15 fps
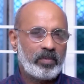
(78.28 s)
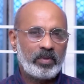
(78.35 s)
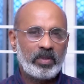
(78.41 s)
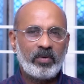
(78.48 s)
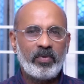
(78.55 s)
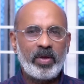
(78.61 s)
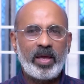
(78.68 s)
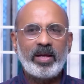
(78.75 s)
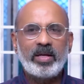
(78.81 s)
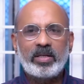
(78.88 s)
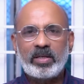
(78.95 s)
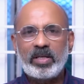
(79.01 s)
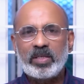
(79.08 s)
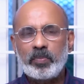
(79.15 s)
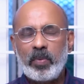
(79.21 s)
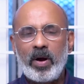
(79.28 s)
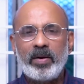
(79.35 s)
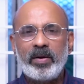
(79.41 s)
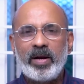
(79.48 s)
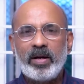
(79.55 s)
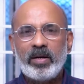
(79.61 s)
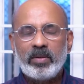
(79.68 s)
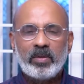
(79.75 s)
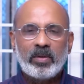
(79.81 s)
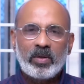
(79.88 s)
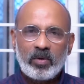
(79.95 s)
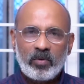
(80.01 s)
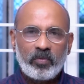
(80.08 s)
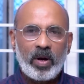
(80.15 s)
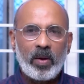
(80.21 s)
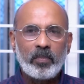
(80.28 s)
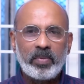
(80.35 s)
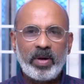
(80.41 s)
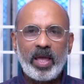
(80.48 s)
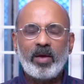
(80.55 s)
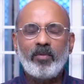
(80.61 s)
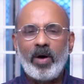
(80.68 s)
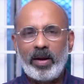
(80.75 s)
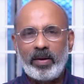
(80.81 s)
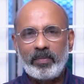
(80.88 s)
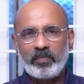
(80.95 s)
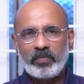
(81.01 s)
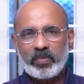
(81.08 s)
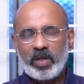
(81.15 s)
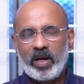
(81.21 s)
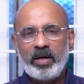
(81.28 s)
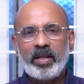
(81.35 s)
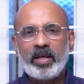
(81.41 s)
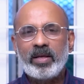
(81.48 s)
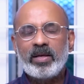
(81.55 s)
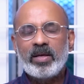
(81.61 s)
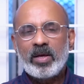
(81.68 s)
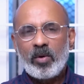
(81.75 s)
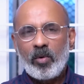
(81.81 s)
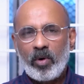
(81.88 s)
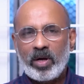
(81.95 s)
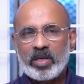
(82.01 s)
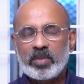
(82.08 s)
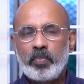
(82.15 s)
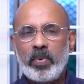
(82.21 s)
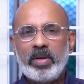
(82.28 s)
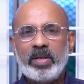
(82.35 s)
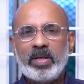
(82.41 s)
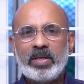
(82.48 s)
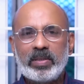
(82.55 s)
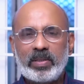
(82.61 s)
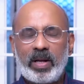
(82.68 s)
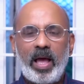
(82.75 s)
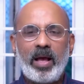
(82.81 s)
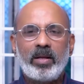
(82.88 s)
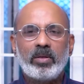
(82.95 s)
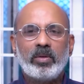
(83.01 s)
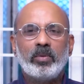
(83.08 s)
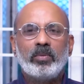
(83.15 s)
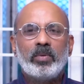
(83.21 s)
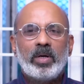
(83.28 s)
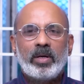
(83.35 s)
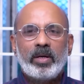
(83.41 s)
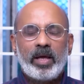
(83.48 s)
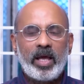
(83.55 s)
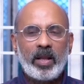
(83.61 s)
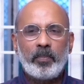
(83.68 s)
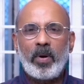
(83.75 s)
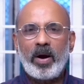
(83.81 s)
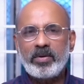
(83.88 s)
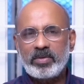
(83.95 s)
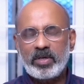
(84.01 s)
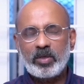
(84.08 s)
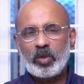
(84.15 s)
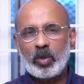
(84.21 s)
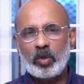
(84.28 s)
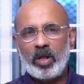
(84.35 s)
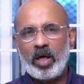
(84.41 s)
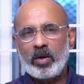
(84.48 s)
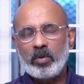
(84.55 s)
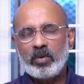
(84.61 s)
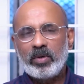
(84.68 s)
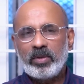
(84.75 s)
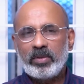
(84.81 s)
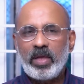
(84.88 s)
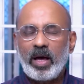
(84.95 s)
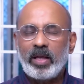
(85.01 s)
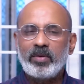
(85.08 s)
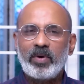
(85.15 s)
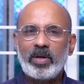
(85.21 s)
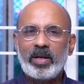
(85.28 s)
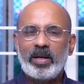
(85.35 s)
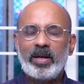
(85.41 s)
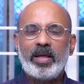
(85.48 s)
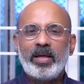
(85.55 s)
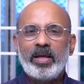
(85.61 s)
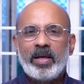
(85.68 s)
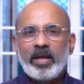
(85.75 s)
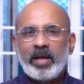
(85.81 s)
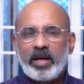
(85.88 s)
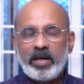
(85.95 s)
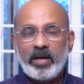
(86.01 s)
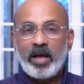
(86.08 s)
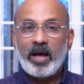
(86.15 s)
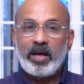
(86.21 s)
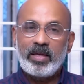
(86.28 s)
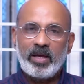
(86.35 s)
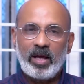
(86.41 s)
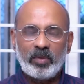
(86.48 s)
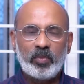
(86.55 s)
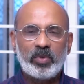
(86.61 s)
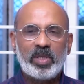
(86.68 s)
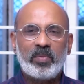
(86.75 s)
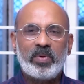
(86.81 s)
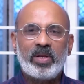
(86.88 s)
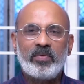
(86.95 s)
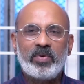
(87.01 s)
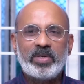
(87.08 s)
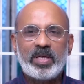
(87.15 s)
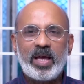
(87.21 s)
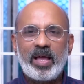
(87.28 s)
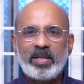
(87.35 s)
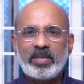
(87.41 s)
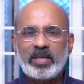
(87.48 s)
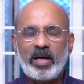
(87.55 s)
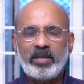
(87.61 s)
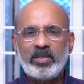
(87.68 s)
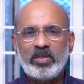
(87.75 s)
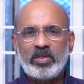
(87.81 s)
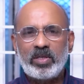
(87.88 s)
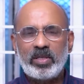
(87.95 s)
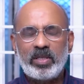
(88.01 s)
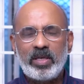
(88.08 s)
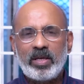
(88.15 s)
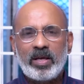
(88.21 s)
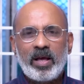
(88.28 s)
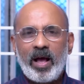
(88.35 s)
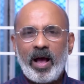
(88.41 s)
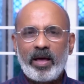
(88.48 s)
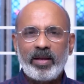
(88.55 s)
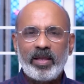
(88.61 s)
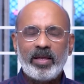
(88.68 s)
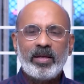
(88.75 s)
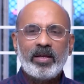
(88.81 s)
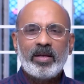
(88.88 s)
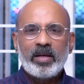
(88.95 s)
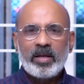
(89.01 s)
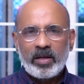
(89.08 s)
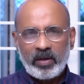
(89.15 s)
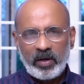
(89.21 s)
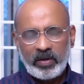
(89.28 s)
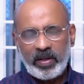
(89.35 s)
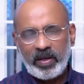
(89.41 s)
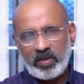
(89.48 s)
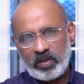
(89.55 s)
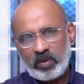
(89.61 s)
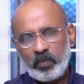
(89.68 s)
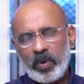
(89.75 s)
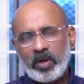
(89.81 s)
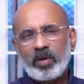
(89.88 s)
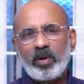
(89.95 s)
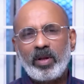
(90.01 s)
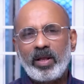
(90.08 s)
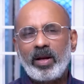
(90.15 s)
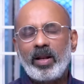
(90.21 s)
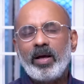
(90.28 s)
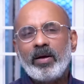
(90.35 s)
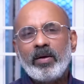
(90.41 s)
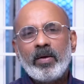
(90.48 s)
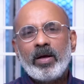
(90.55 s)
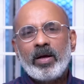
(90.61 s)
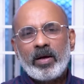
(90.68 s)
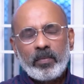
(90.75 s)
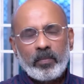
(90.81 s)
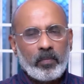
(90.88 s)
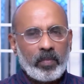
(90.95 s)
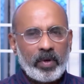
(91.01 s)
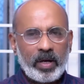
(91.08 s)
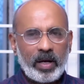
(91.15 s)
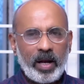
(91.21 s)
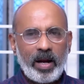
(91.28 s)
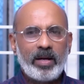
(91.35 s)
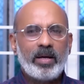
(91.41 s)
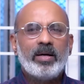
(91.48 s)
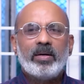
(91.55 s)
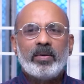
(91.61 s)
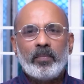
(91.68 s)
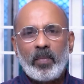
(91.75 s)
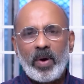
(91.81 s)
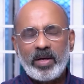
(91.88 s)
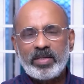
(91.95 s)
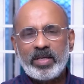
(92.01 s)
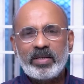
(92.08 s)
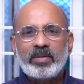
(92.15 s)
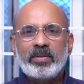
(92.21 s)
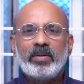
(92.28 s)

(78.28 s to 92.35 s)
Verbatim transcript: ద వే ఇట్ రెస్పాండెడ్ ఫ్రమ్ డే వన్ అంటే ఒక స్పిన్నింగ్ ట్రాక్ను ఏర్పాటు చేసుకున్నారు దానివల్లనే ఇండియా ఈ అద్భుతమైన విజయాన్ని సాధించింది అని క్రిటిక్స్ పర్టికులర్గా ఇంగ్లాండ్ మాజీ